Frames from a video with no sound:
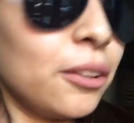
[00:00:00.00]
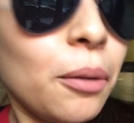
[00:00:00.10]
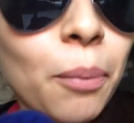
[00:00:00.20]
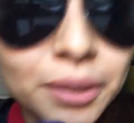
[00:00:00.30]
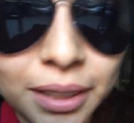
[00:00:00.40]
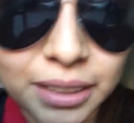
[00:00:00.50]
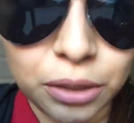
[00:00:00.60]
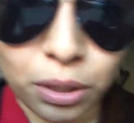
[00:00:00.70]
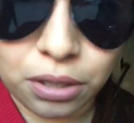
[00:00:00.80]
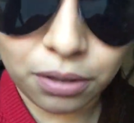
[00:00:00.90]
No importa la
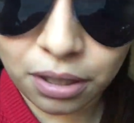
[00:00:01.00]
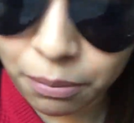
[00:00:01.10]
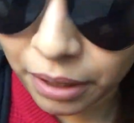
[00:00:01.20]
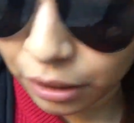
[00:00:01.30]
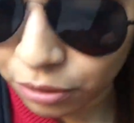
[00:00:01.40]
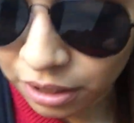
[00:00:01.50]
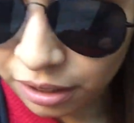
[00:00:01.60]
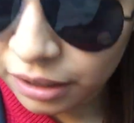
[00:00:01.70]
situación, siempre hay que usar